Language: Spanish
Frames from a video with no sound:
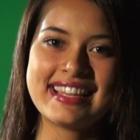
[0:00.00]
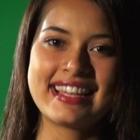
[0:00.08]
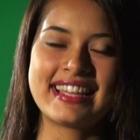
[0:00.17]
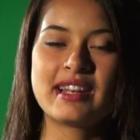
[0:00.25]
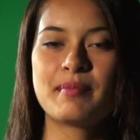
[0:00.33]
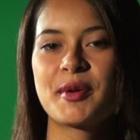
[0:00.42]

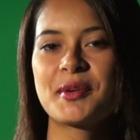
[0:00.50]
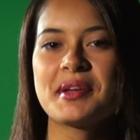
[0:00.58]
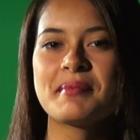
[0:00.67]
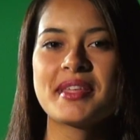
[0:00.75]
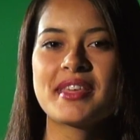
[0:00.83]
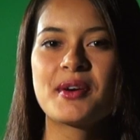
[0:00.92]
En el
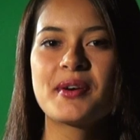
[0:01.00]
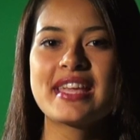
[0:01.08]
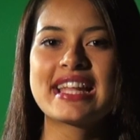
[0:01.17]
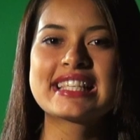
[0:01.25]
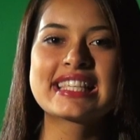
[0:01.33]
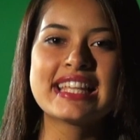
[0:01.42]
programa de hoy
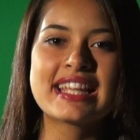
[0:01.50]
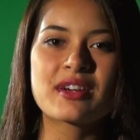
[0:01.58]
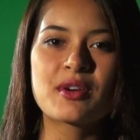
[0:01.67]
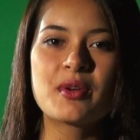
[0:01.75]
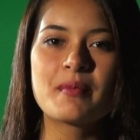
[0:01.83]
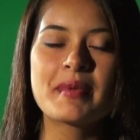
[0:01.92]
el cine
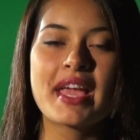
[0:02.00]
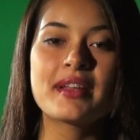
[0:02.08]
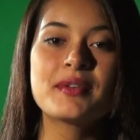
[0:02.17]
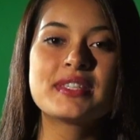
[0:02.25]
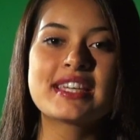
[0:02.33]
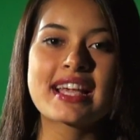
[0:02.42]

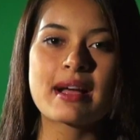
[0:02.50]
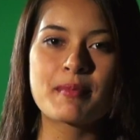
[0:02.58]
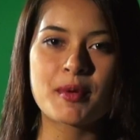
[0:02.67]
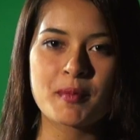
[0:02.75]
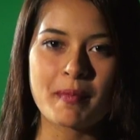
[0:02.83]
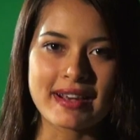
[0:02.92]
colombiano llega
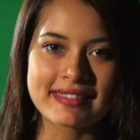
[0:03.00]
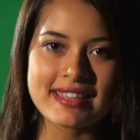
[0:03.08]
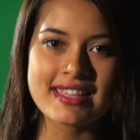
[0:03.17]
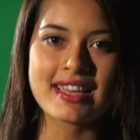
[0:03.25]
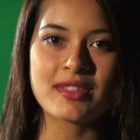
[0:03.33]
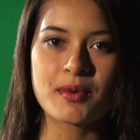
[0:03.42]
por
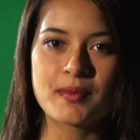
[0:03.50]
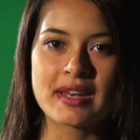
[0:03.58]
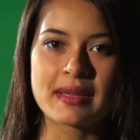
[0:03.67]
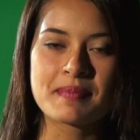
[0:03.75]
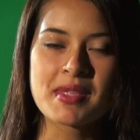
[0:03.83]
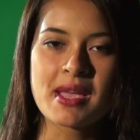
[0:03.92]
partida
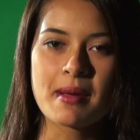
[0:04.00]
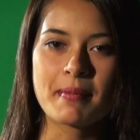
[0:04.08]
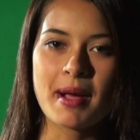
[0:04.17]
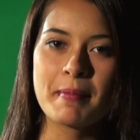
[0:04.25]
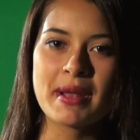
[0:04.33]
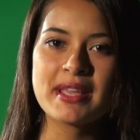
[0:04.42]
doble.
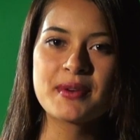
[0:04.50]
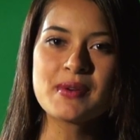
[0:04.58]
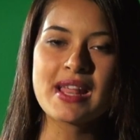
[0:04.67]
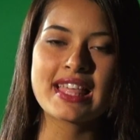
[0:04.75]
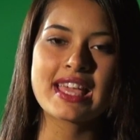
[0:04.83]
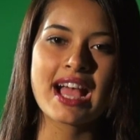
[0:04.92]
Pa
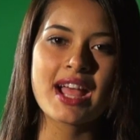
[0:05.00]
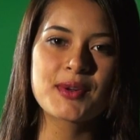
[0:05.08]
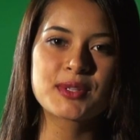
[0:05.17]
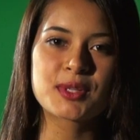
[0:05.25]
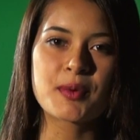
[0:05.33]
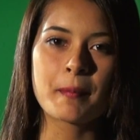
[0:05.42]
película de
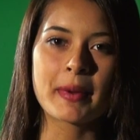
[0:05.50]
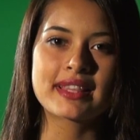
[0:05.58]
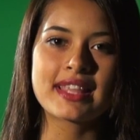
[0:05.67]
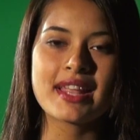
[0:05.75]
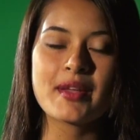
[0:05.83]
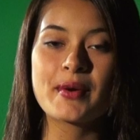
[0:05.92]
Harold
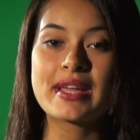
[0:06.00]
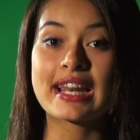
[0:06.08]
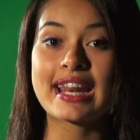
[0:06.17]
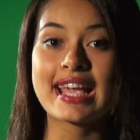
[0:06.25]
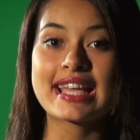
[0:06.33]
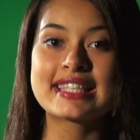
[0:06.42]
Trompetero y
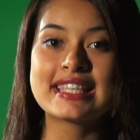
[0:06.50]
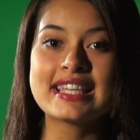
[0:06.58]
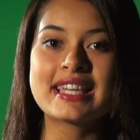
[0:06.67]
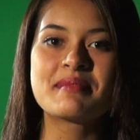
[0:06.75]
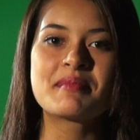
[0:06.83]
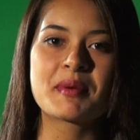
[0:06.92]
Reggae
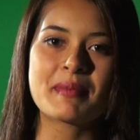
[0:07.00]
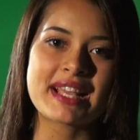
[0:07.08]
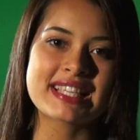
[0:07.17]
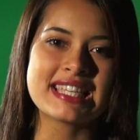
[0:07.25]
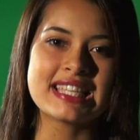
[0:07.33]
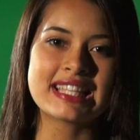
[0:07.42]
Chica en
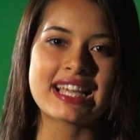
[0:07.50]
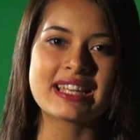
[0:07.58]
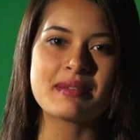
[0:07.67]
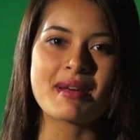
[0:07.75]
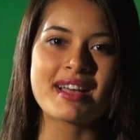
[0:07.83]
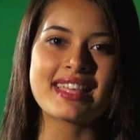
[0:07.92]
primera cinta
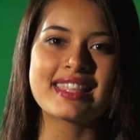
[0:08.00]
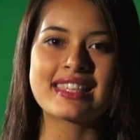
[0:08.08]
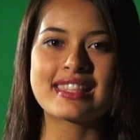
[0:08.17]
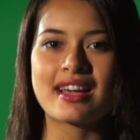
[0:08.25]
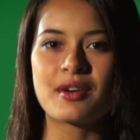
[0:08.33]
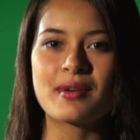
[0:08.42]
animada
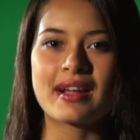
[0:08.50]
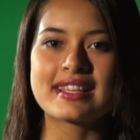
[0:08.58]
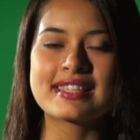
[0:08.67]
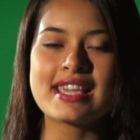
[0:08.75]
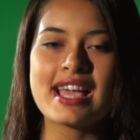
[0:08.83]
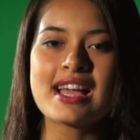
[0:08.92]
de Dago
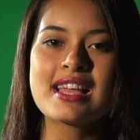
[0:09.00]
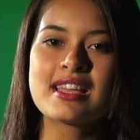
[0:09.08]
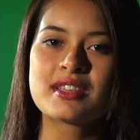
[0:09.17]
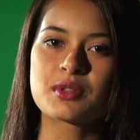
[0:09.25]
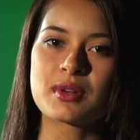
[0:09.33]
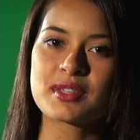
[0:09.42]
García.
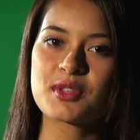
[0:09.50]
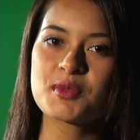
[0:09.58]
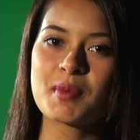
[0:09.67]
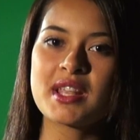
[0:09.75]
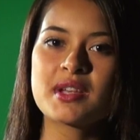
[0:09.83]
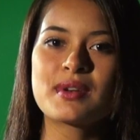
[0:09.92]
Son las
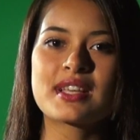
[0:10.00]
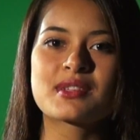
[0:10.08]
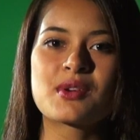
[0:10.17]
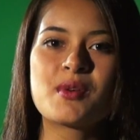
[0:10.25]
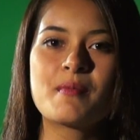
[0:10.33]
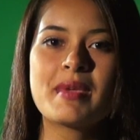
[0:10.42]
dos
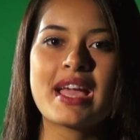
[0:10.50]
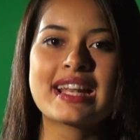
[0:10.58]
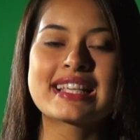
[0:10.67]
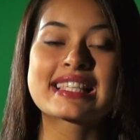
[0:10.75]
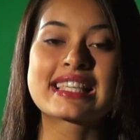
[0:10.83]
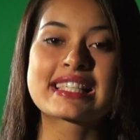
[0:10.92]
películas
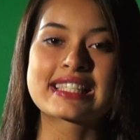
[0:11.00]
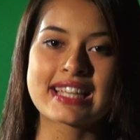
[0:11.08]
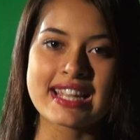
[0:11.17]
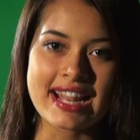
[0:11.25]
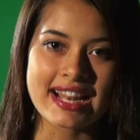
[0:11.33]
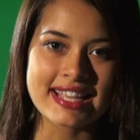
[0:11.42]
colombianas que se
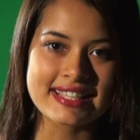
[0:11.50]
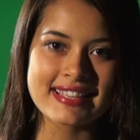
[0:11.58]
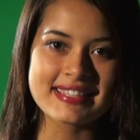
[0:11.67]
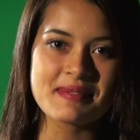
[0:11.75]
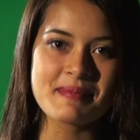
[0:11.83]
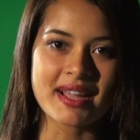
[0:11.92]
estrenan
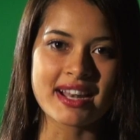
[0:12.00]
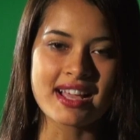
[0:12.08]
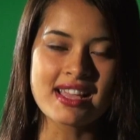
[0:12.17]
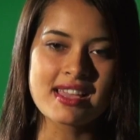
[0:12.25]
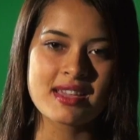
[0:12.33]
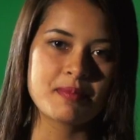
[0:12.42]
esta semana
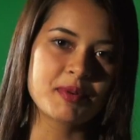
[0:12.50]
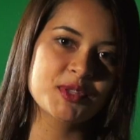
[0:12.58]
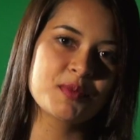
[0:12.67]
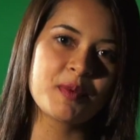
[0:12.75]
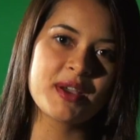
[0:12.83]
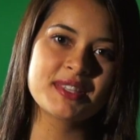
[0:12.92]
y por
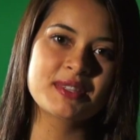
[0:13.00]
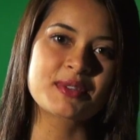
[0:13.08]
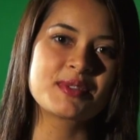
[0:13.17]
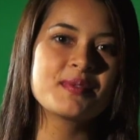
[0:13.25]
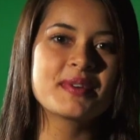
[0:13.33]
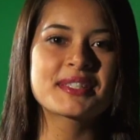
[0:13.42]

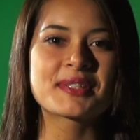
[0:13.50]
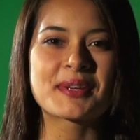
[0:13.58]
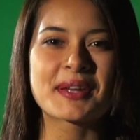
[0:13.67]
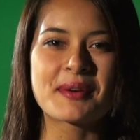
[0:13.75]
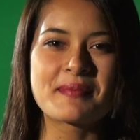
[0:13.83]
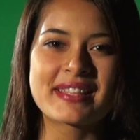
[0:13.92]
supuesto
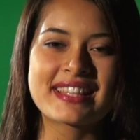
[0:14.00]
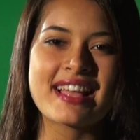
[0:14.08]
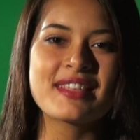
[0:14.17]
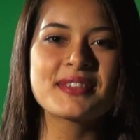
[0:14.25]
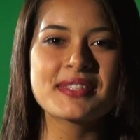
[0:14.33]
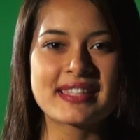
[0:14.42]
nuestros
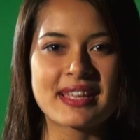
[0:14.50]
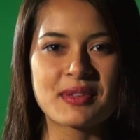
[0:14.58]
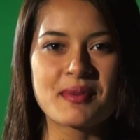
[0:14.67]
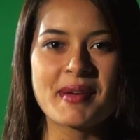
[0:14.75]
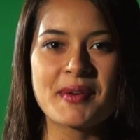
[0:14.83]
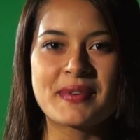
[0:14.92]
recomendados de
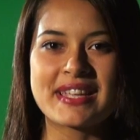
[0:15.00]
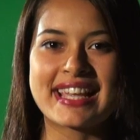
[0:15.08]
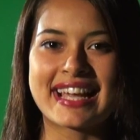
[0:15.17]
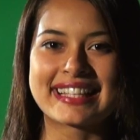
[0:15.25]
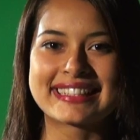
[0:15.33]
Toma Única.